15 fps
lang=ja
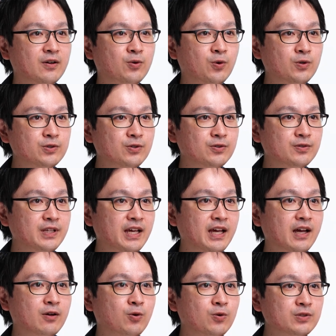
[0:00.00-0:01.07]
高速
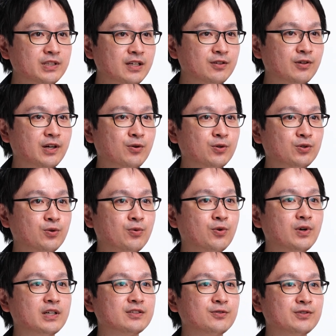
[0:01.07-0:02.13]
で高精度な
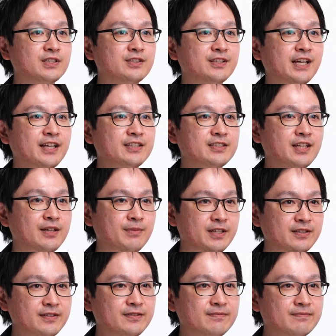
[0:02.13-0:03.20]
オートフォーカスを実現してい
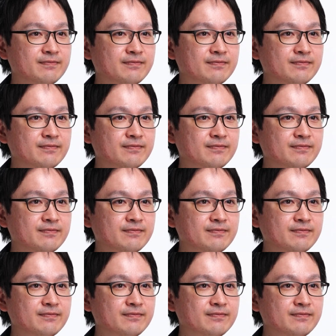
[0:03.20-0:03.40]
ます